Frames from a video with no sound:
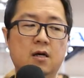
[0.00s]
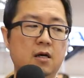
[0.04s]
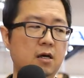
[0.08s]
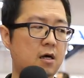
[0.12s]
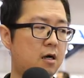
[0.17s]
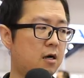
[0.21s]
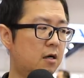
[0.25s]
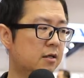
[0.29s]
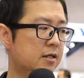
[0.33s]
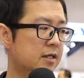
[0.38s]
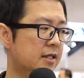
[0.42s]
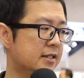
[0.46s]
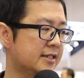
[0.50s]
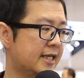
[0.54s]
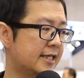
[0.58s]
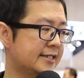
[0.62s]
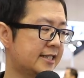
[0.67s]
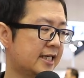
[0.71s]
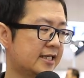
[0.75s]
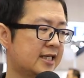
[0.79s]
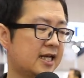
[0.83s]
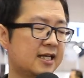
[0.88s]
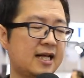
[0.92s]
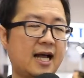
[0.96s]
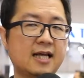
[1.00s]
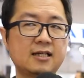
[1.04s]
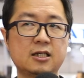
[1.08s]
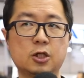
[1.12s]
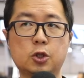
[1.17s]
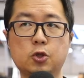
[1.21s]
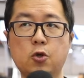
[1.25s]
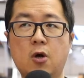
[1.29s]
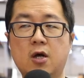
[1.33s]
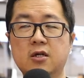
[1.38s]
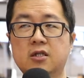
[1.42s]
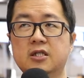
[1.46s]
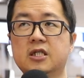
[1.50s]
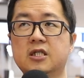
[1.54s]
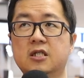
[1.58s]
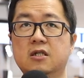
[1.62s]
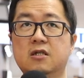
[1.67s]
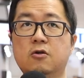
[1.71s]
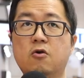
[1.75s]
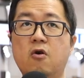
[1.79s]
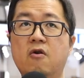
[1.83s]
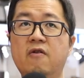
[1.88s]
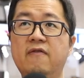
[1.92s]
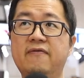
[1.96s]
哦，再加上它是双
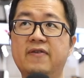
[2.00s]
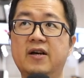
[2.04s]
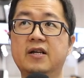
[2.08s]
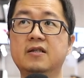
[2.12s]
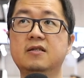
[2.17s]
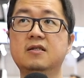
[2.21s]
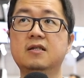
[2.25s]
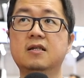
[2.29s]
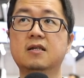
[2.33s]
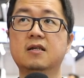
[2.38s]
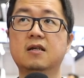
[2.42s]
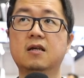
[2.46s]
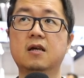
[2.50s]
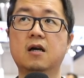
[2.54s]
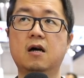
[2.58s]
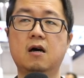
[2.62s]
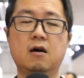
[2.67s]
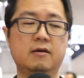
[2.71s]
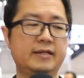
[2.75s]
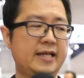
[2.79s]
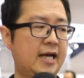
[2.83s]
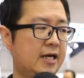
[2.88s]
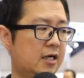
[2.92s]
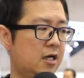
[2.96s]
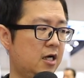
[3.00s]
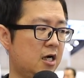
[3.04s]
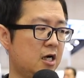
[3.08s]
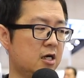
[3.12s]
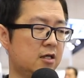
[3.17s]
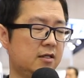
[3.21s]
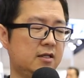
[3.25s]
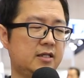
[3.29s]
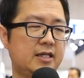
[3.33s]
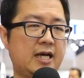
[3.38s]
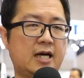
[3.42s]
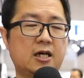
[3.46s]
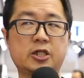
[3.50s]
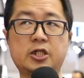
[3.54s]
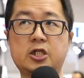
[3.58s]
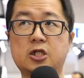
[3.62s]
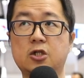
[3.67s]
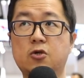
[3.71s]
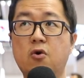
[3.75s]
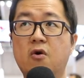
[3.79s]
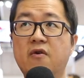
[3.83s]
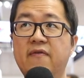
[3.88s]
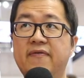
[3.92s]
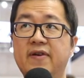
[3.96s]
十公分，哦，两个二两个
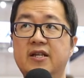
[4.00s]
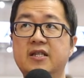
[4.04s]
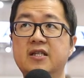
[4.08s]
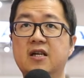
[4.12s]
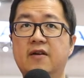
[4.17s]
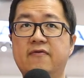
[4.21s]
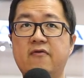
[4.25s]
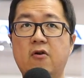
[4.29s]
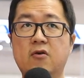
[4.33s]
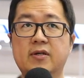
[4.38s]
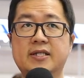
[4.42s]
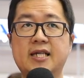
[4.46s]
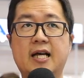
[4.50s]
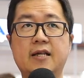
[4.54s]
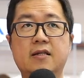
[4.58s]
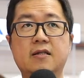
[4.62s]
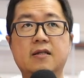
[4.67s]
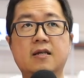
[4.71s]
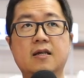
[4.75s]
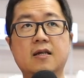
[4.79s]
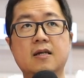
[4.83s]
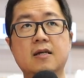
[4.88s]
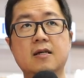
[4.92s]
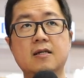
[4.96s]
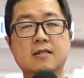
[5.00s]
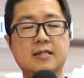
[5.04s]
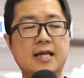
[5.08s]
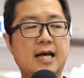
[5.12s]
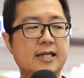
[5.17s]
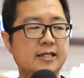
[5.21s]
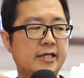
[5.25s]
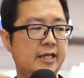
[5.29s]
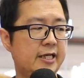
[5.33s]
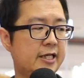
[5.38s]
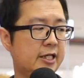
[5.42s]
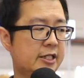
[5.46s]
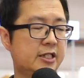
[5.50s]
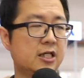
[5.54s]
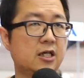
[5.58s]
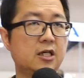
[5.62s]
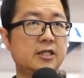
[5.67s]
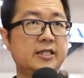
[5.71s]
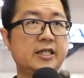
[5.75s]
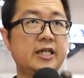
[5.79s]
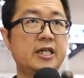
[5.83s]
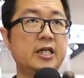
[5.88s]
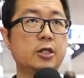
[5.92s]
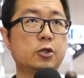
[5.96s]
十公分的风扇，它的一个
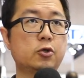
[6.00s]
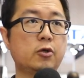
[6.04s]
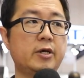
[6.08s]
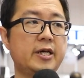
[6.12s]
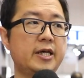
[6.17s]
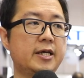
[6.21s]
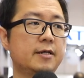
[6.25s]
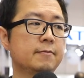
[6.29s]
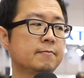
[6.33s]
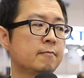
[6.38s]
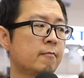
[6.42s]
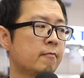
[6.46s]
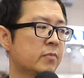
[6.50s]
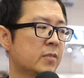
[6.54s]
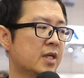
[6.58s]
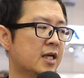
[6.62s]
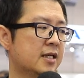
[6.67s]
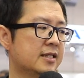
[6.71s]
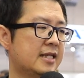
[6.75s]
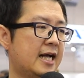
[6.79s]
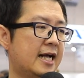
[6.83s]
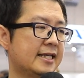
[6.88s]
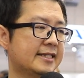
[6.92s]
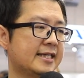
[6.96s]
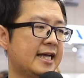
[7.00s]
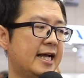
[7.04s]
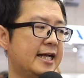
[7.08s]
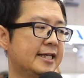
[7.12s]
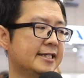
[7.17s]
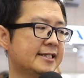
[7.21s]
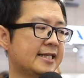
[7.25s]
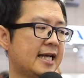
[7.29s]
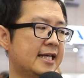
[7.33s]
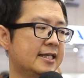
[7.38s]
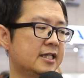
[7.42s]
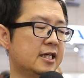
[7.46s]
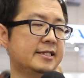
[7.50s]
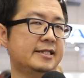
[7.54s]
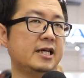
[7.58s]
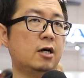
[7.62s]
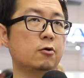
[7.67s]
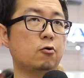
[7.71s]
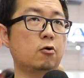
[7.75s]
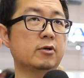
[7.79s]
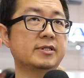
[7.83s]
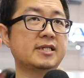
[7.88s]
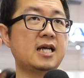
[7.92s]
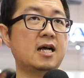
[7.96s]
设计，所以它在散热
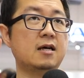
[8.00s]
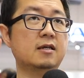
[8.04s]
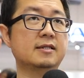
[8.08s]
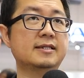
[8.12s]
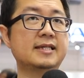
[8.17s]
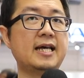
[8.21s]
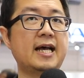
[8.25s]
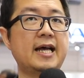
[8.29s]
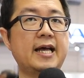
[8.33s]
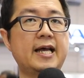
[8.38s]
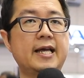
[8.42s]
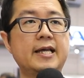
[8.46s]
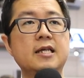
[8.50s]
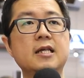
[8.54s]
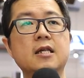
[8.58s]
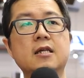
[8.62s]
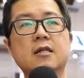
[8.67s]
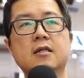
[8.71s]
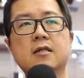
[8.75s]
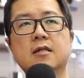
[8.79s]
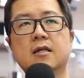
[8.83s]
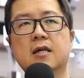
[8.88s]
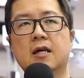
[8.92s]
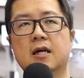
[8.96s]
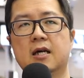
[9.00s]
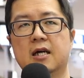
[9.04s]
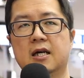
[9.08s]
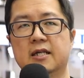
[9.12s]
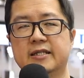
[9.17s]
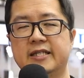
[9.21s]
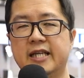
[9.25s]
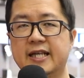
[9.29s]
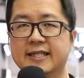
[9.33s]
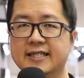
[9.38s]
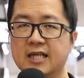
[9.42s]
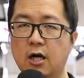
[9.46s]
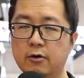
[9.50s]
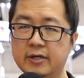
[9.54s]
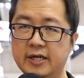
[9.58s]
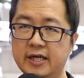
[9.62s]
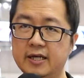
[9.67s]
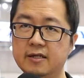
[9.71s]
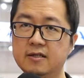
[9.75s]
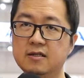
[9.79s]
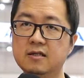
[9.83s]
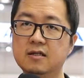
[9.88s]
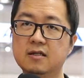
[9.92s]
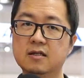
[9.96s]
效果上，在呃低噪
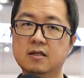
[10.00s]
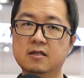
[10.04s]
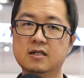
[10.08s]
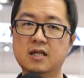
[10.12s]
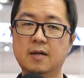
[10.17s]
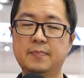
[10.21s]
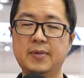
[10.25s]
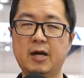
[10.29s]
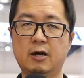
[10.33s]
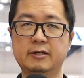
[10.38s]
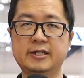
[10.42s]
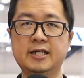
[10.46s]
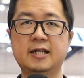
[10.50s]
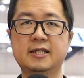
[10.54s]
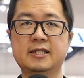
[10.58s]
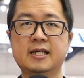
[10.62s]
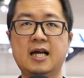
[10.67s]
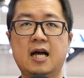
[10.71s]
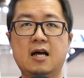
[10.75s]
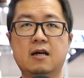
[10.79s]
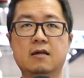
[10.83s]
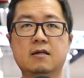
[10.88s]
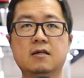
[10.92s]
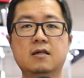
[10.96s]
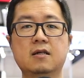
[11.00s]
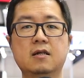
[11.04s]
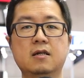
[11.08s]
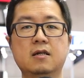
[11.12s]
音的表现上，